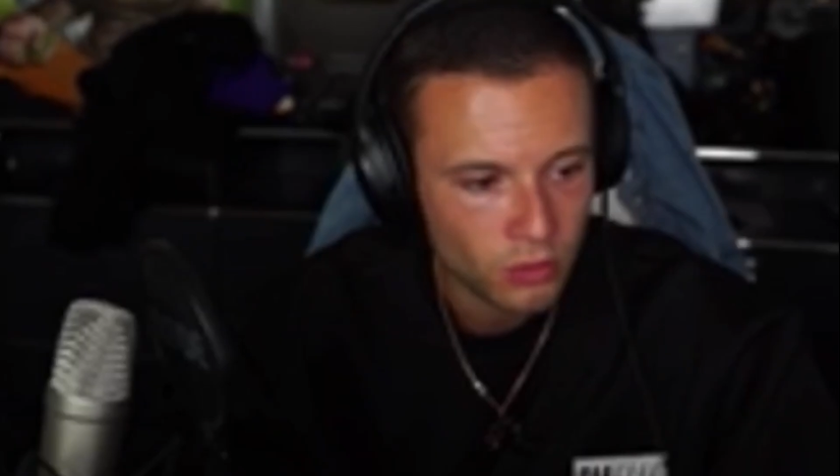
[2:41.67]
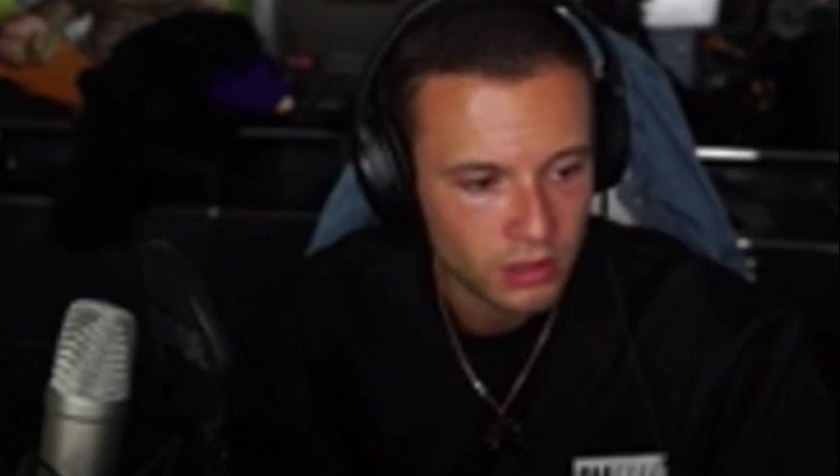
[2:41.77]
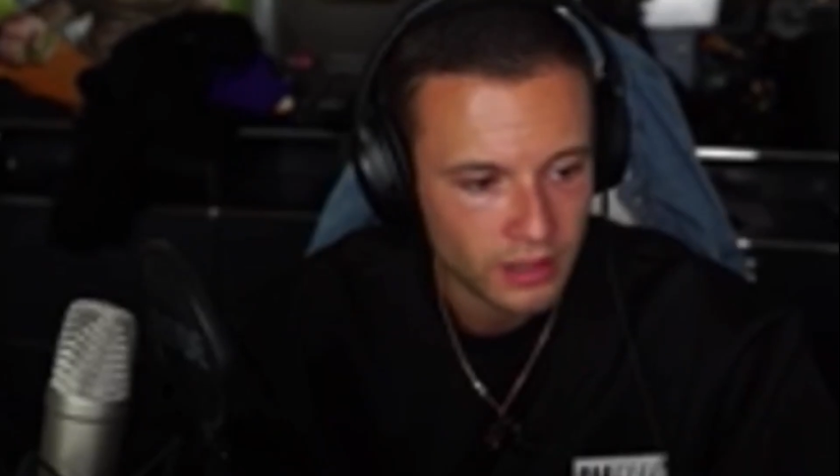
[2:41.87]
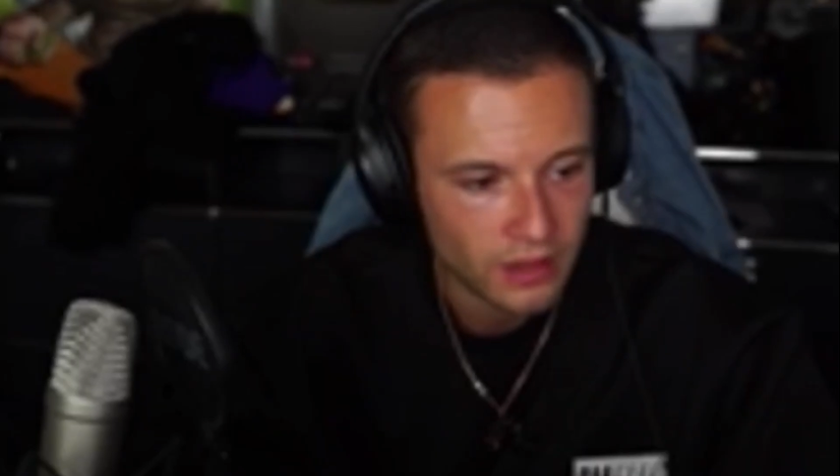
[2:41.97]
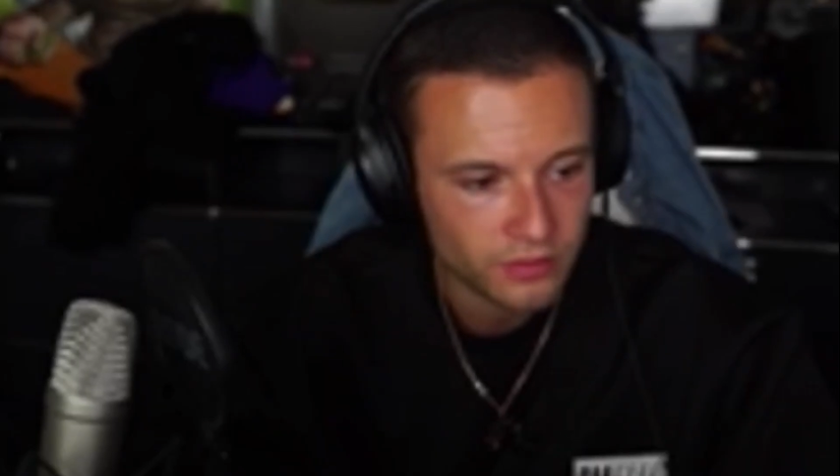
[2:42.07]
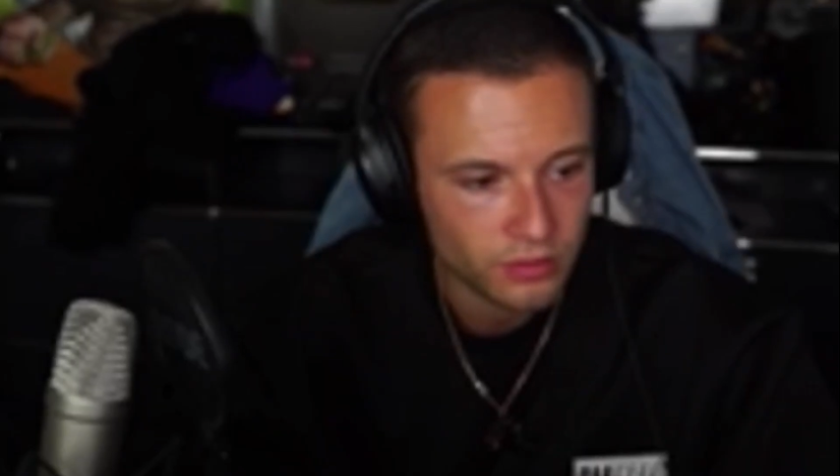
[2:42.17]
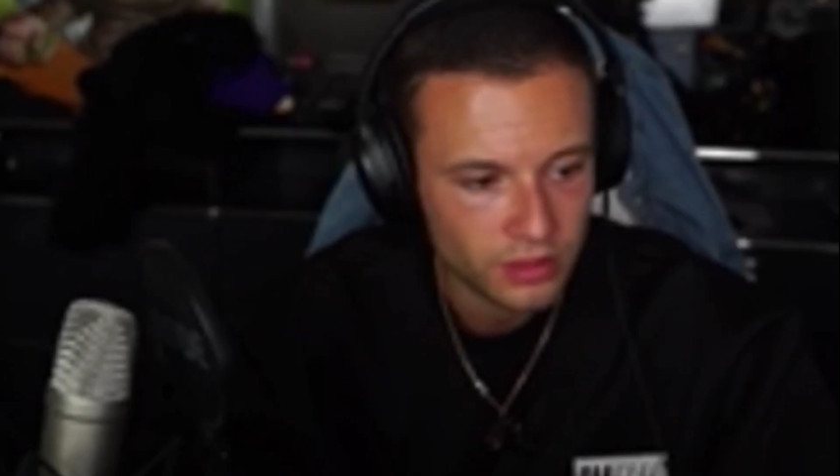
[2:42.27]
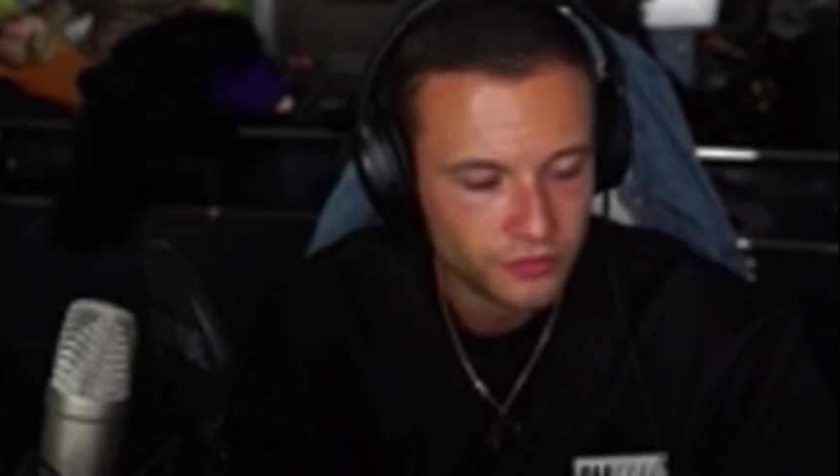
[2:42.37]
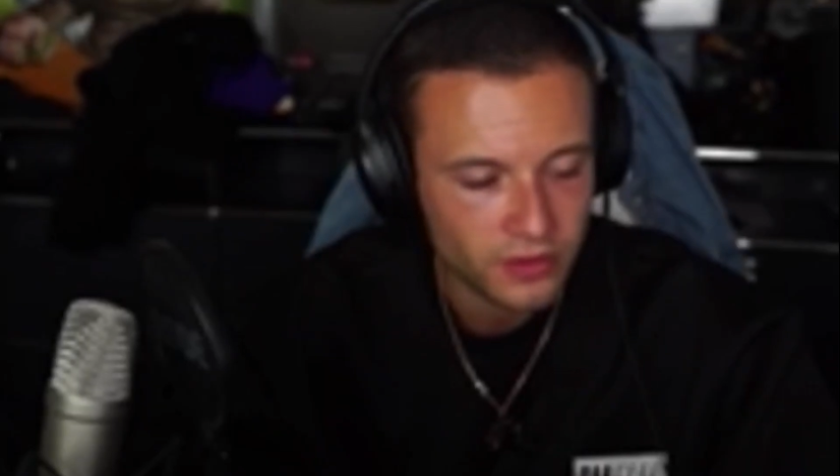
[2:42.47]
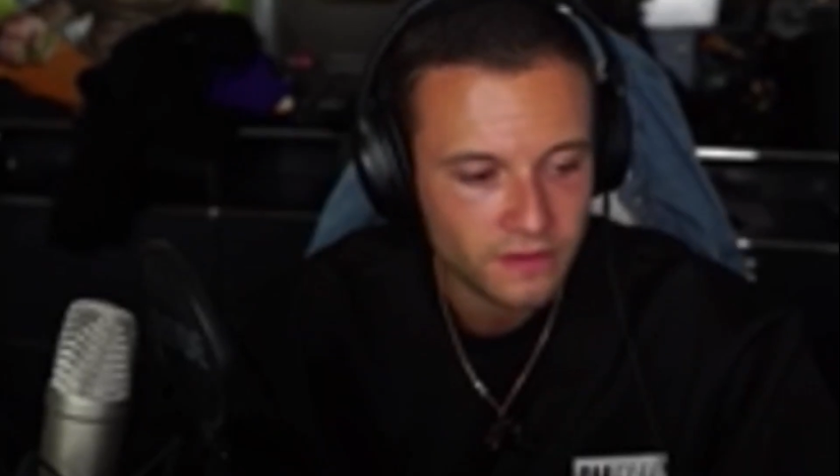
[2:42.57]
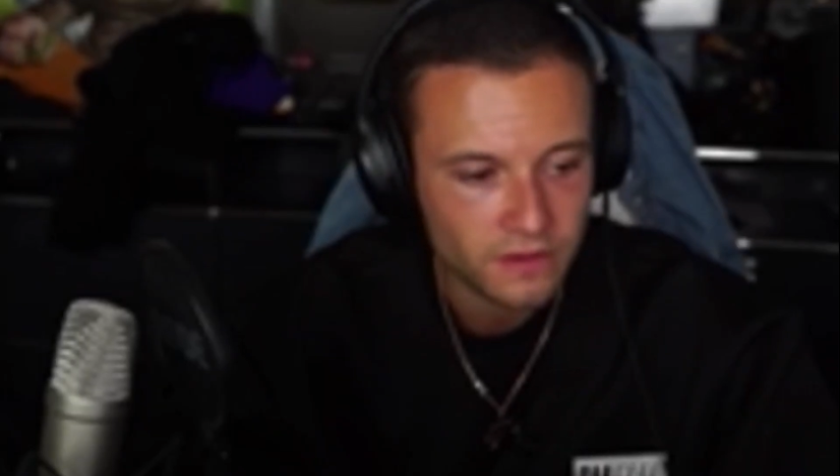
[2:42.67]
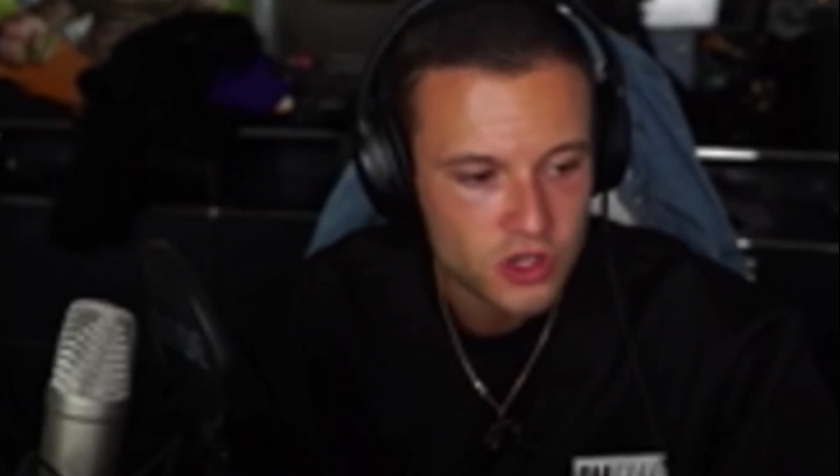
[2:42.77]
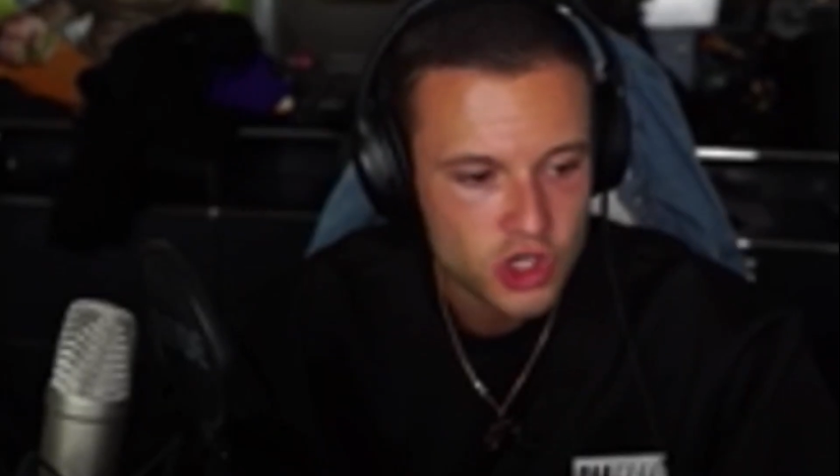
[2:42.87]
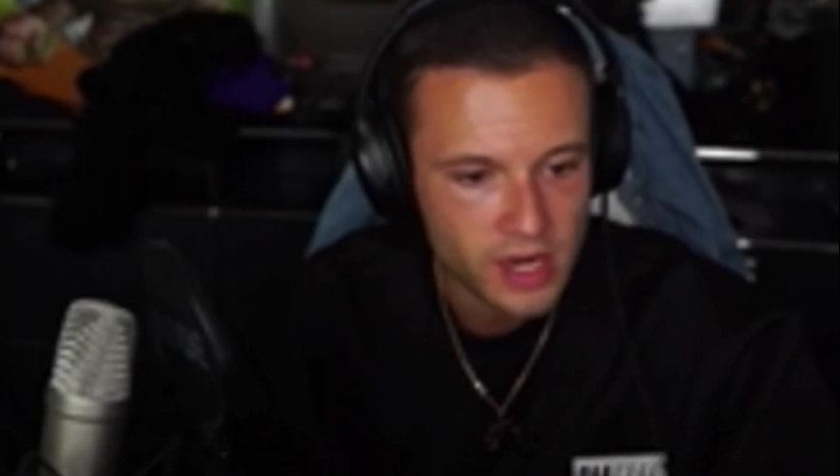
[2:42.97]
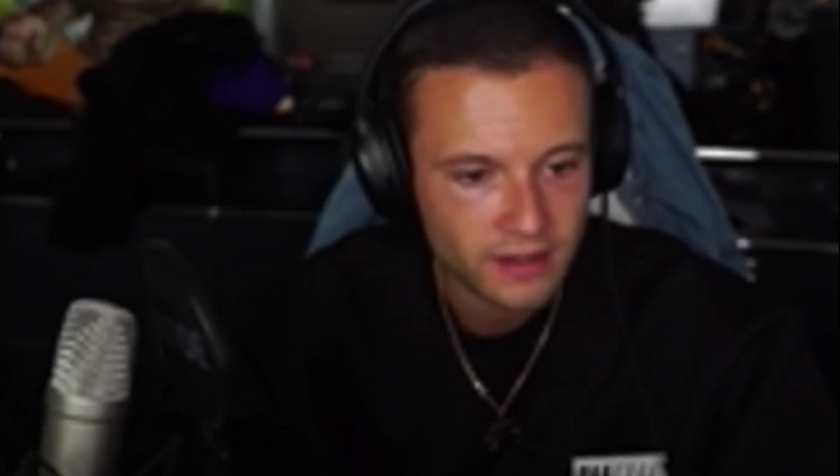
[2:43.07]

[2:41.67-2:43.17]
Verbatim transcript: Also ich finde sie nicht schlecht,